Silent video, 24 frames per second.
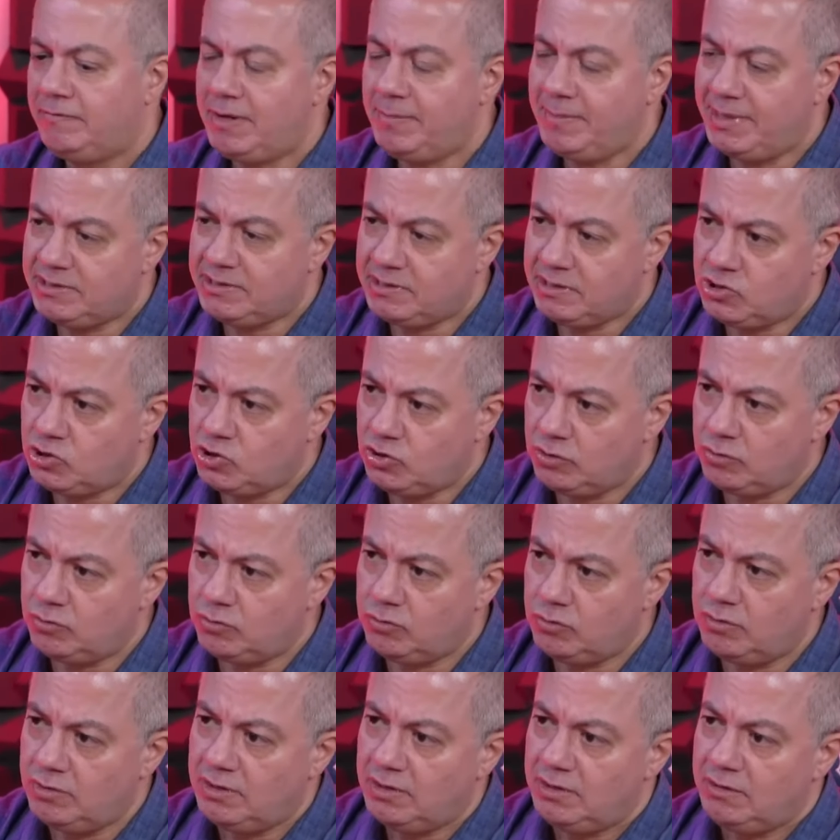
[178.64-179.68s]
faz mais
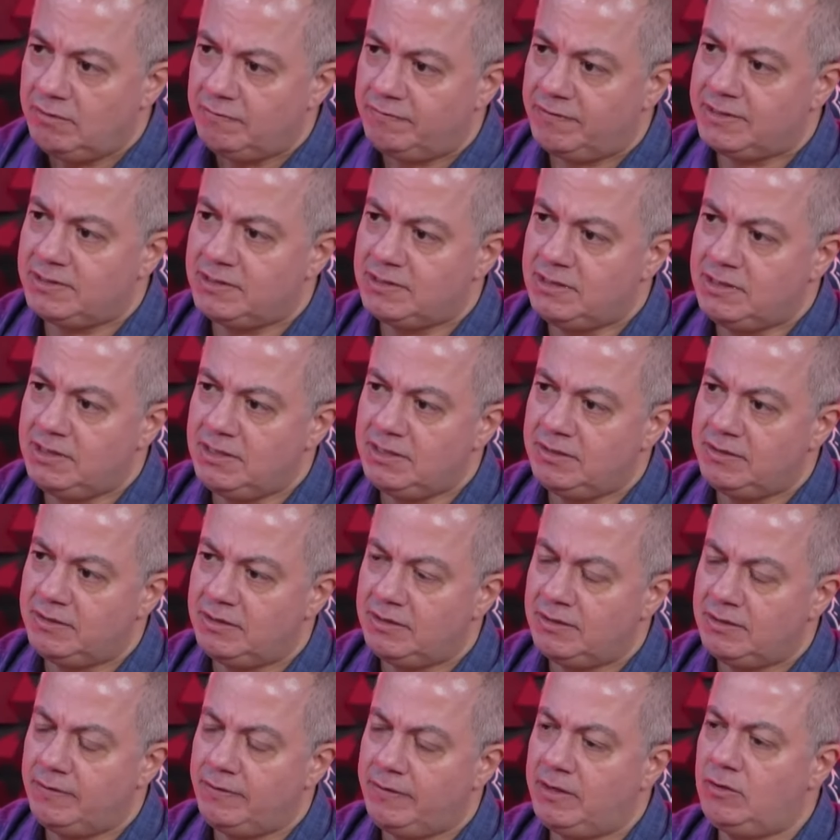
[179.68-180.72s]
sentido
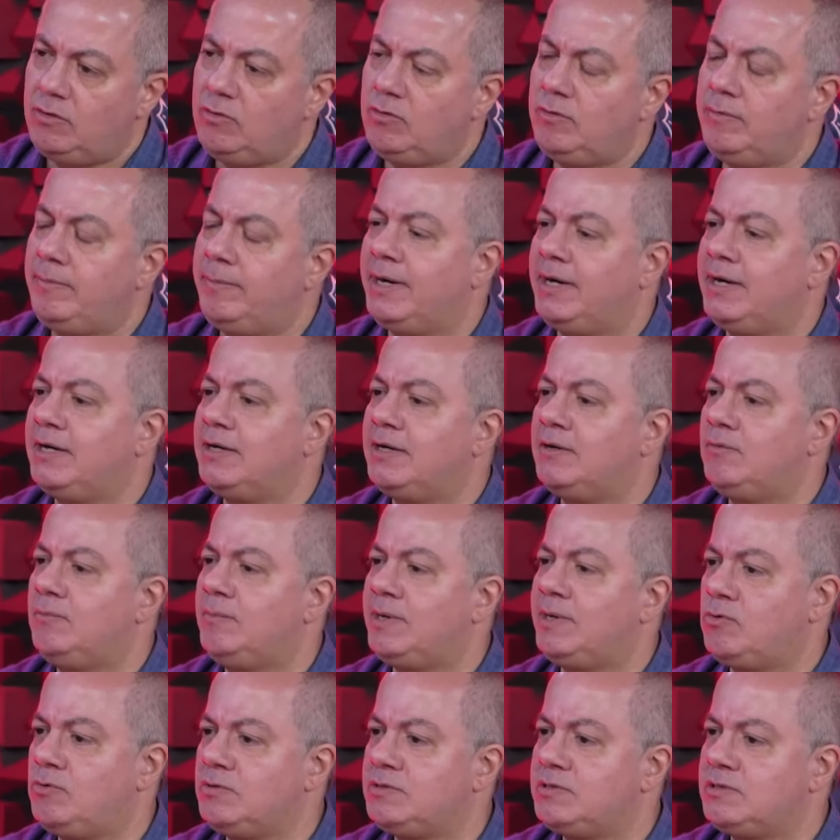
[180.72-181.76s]
fazer não uma,
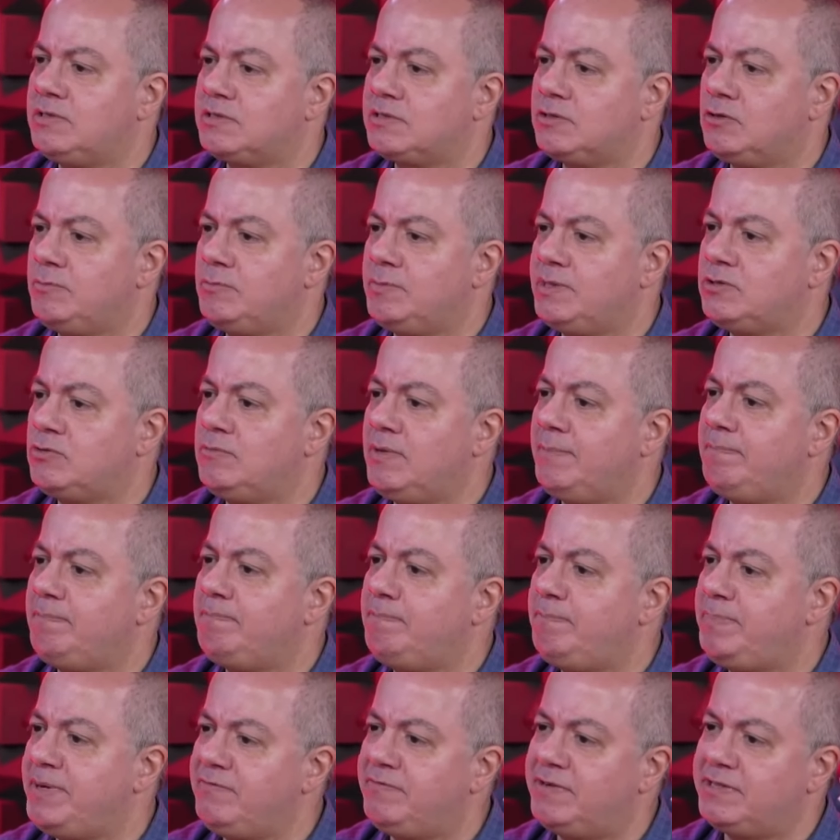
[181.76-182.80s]
concessão, mas uma
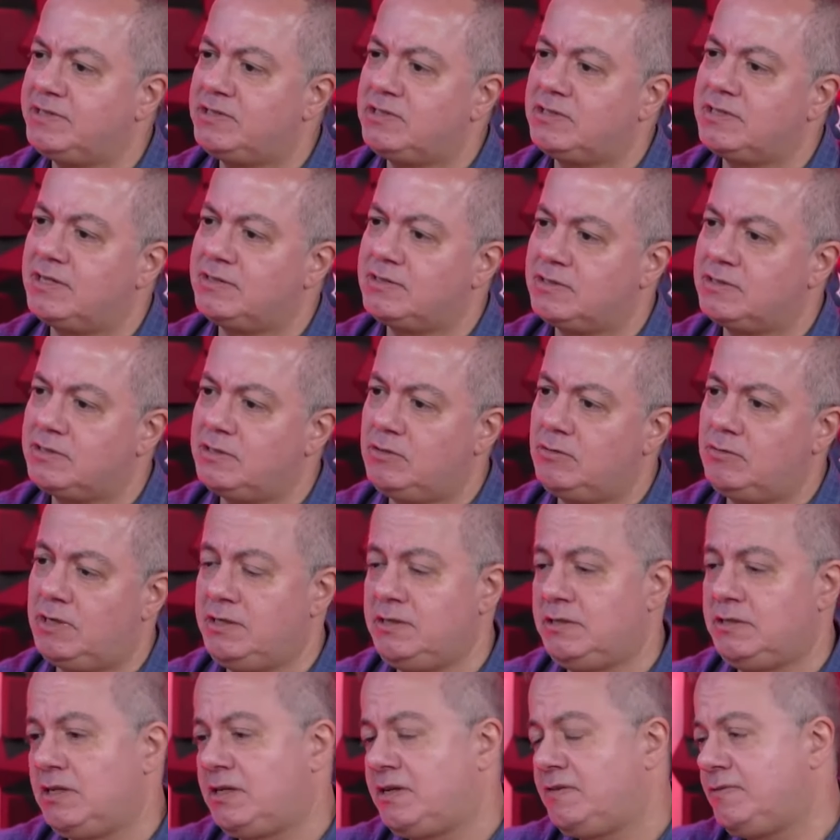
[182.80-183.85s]
privatização,
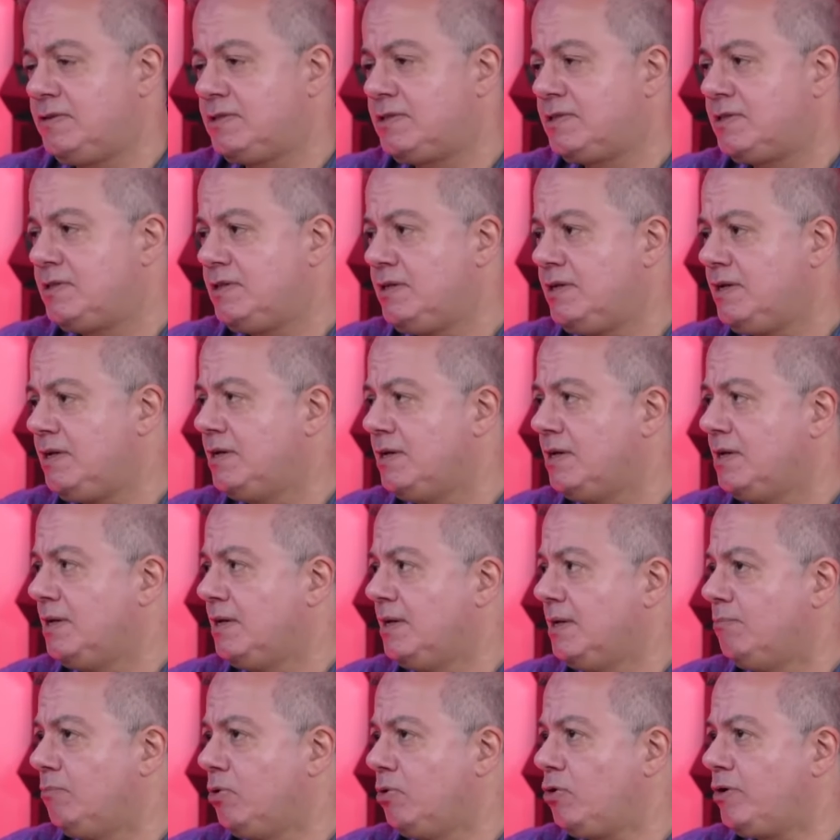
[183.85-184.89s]
ainda que você
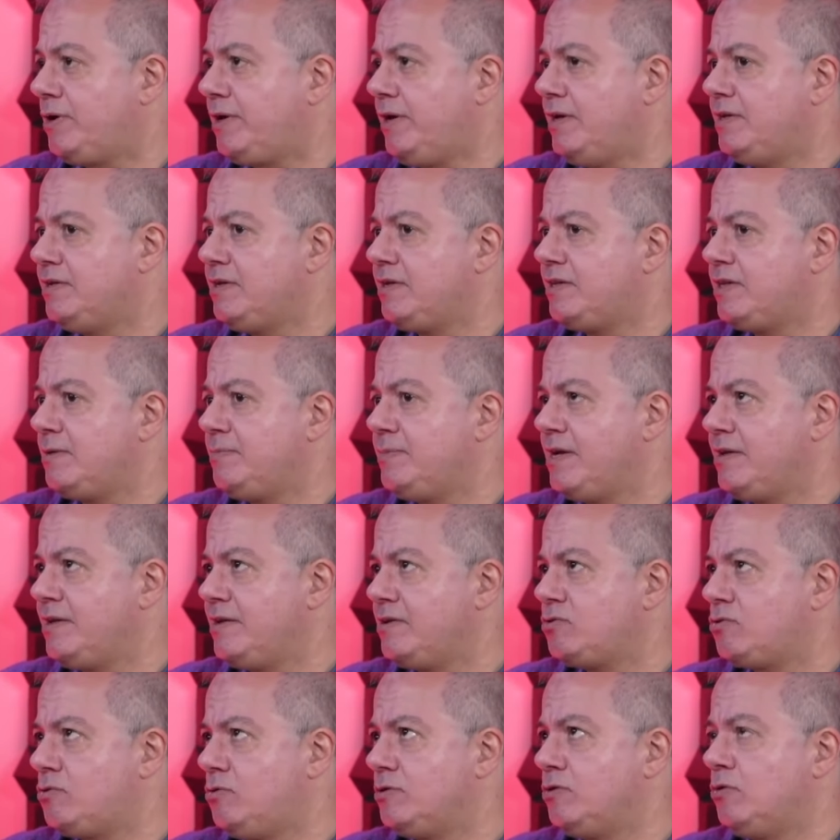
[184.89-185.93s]
bloqueie
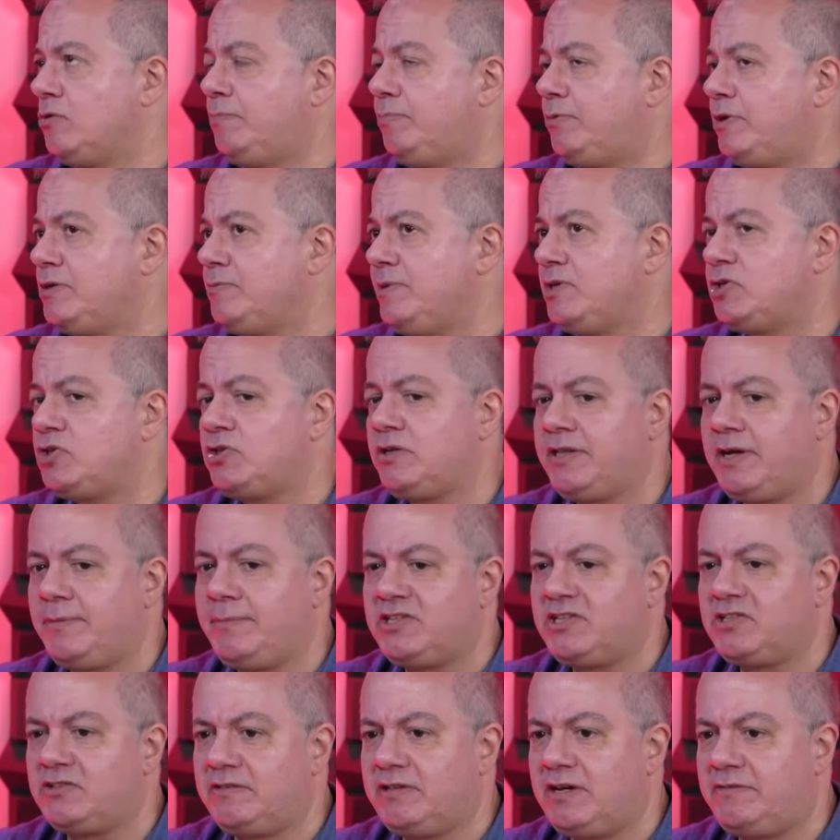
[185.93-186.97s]
determinadas coisas, não pode mexer na,
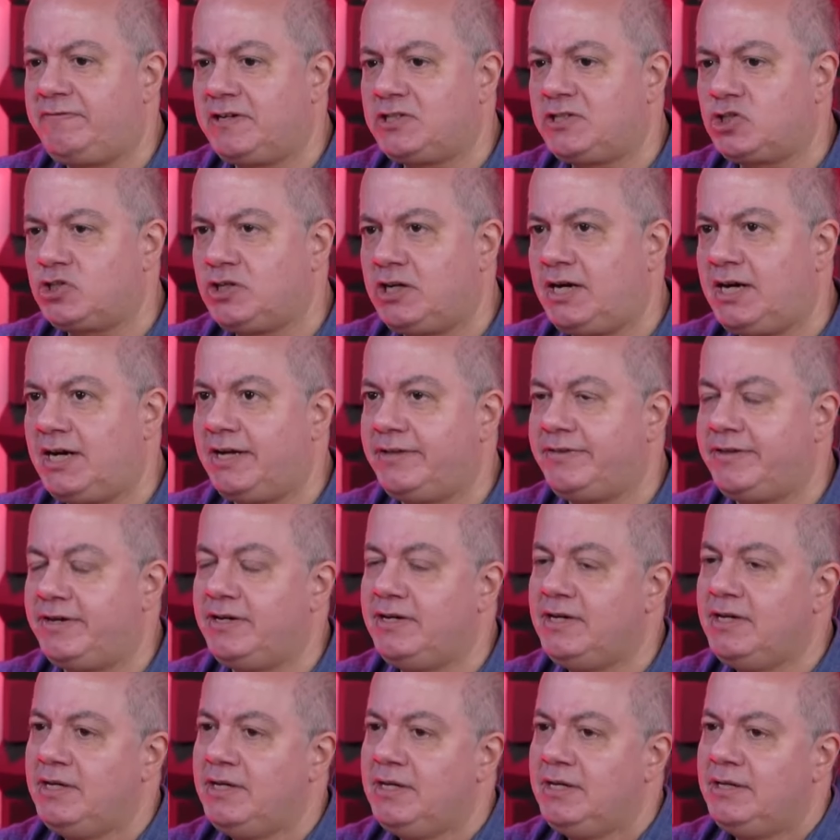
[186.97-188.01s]
na
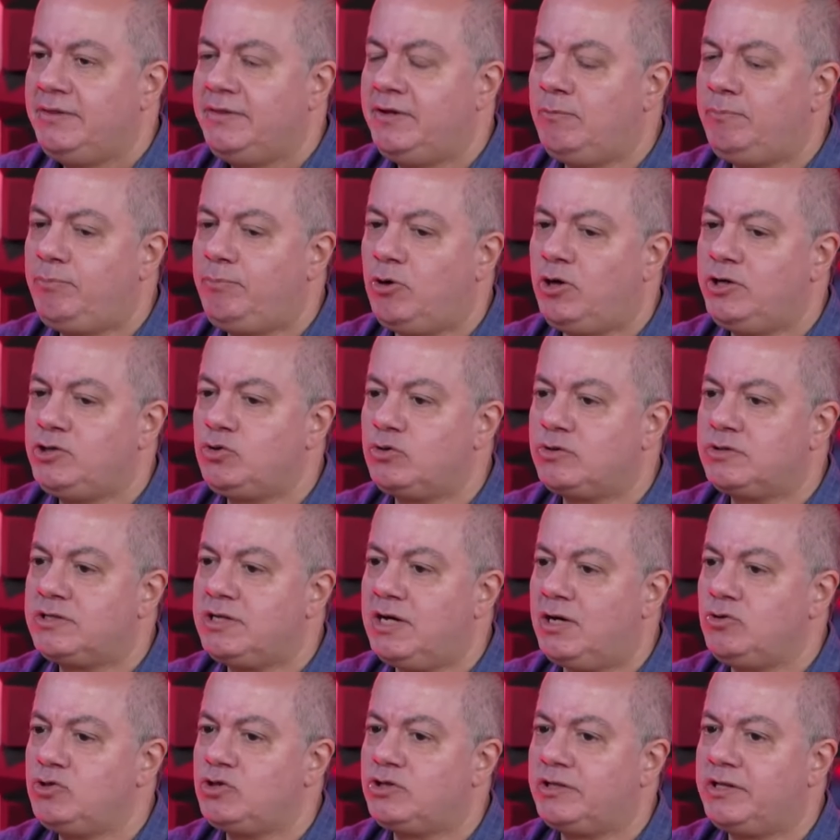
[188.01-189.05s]
fachada, não pode
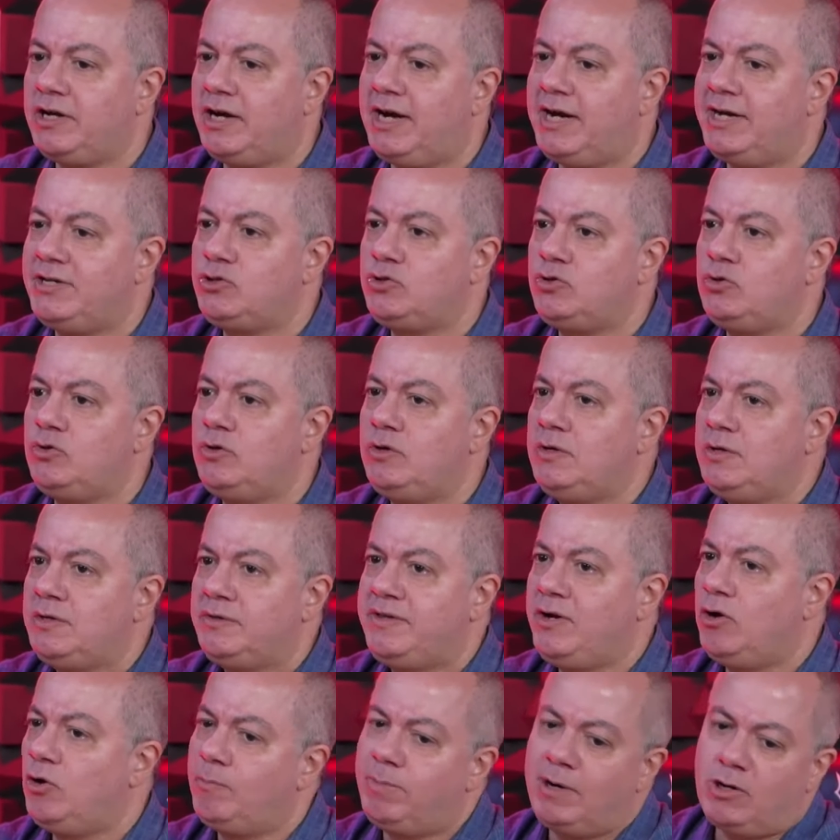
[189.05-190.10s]
usar o estádio,
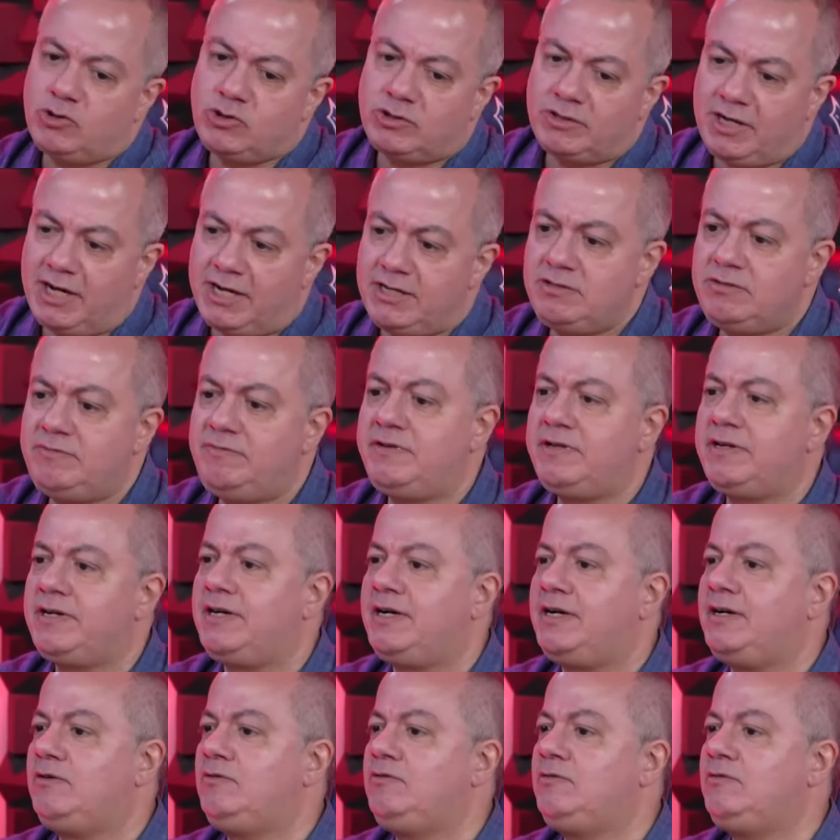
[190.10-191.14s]
derrubar o estádio e
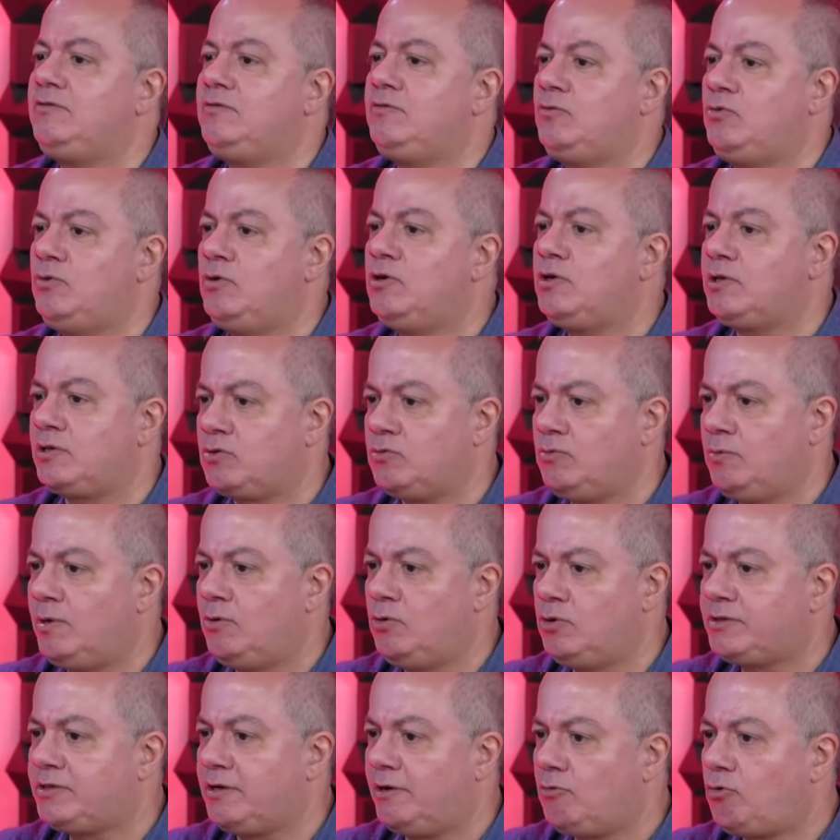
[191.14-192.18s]
virar um, uma
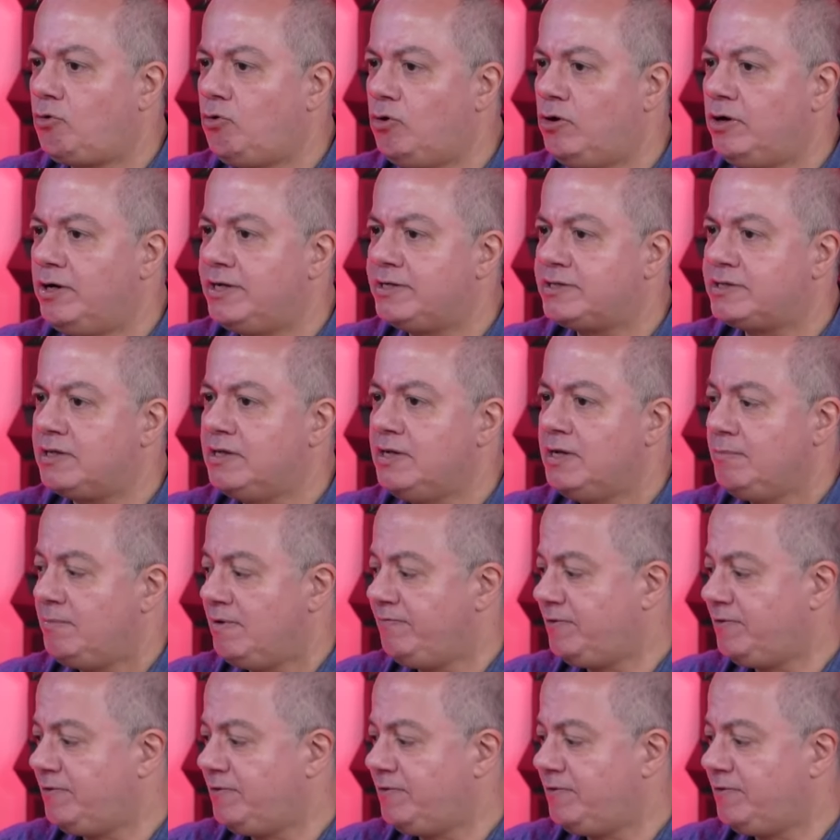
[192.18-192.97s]
outra coisa.